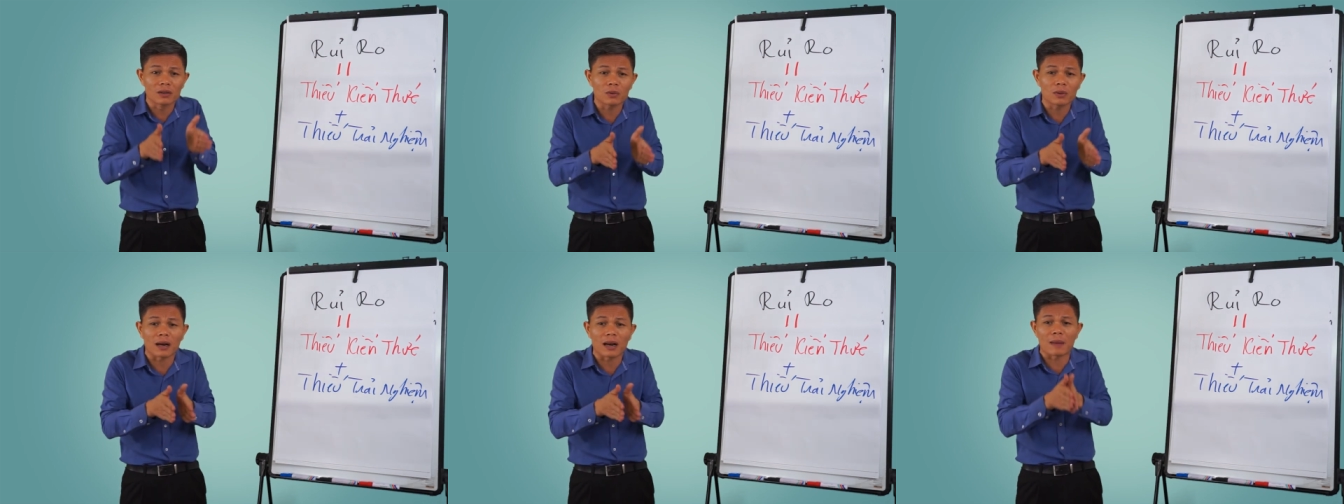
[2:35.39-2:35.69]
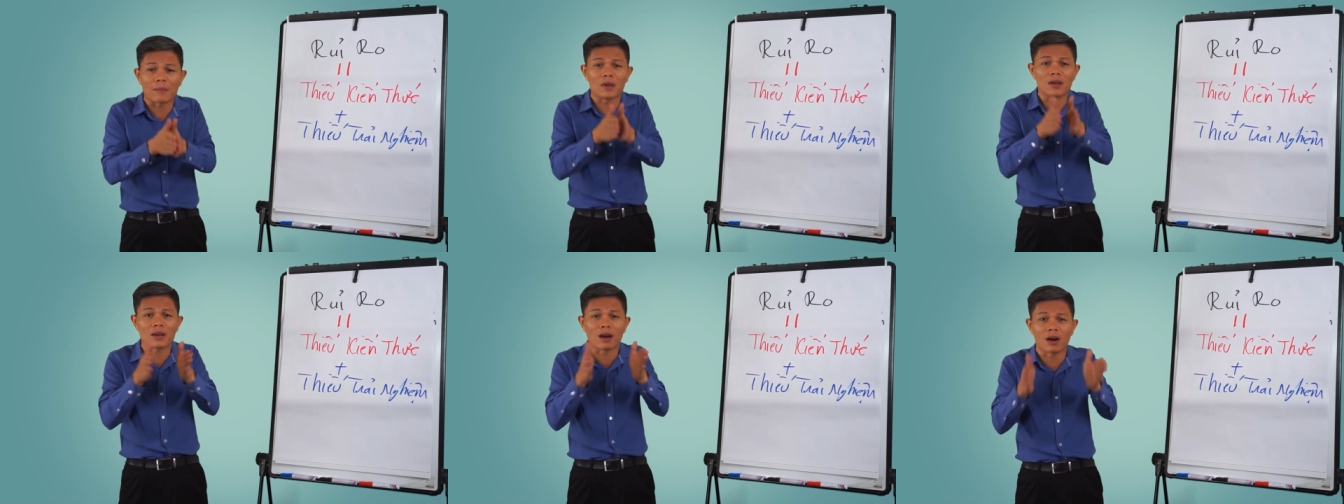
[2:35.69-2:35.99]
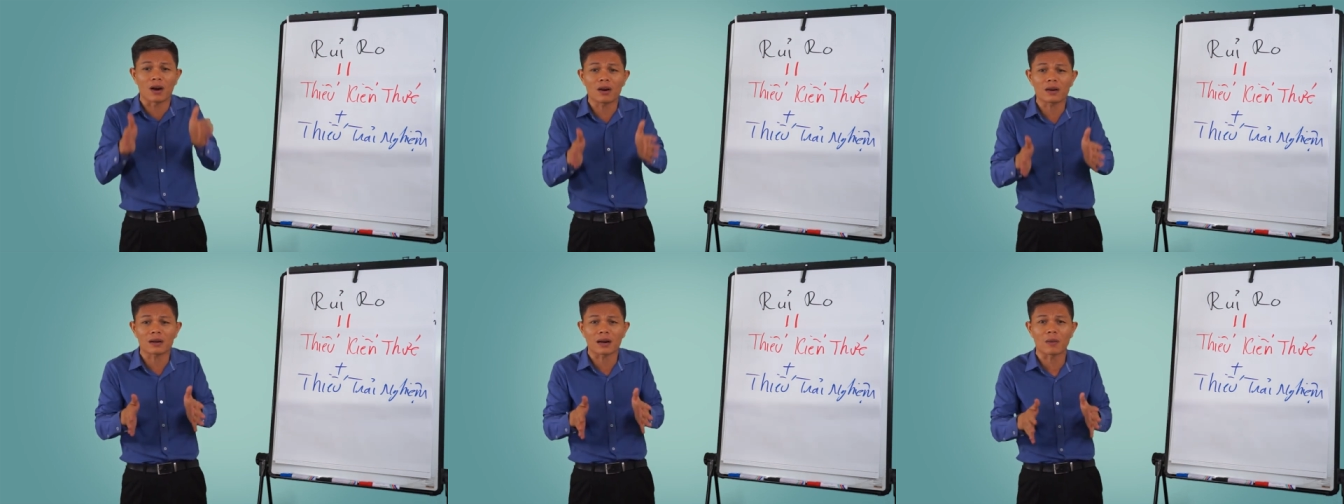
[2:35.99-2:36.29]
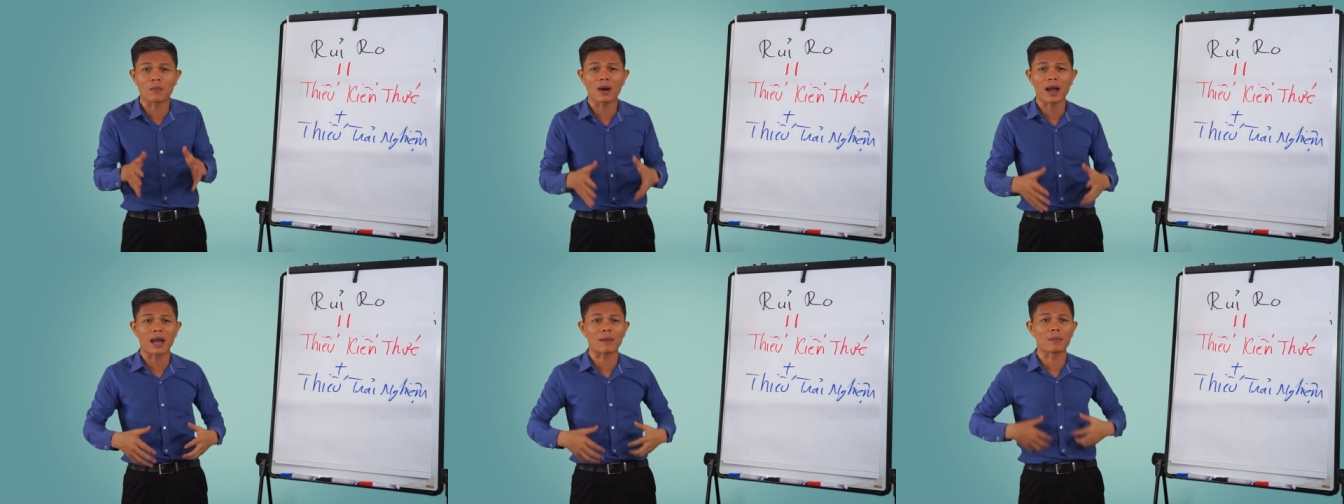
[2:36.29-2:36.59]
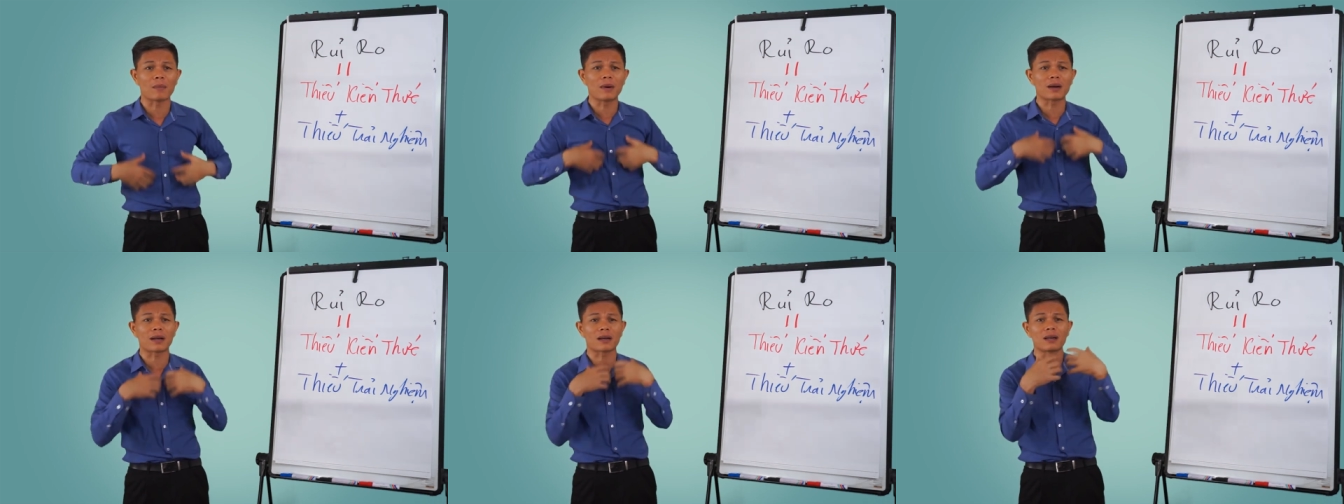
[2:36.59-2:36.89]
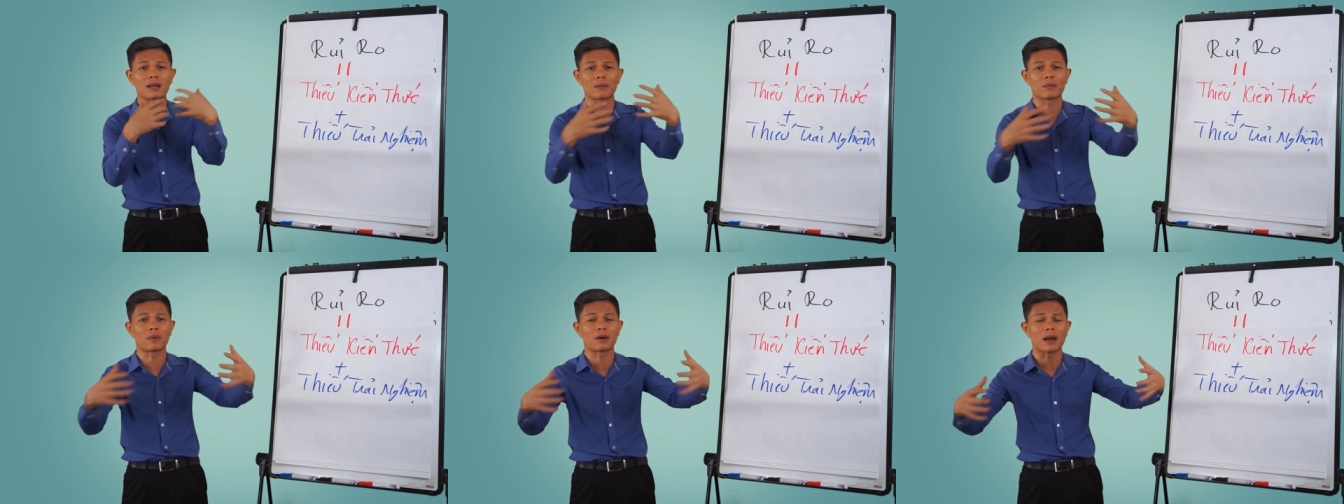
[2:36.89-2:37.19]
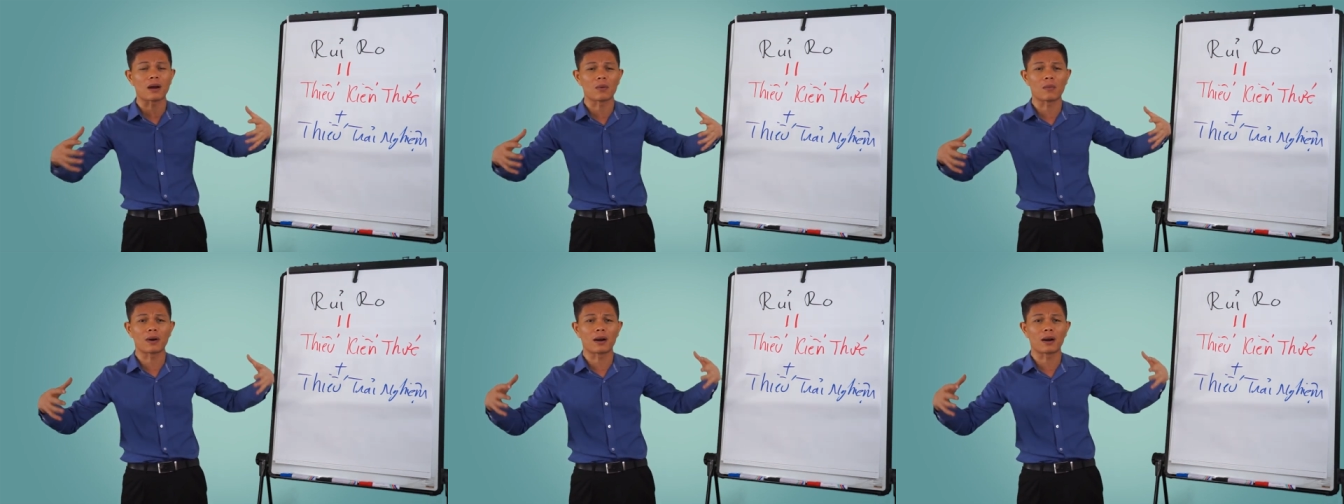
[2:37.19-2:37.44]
chúng ta làm nhỏ nhỏ. Không ai mà mới ra khởi nghiệp đầu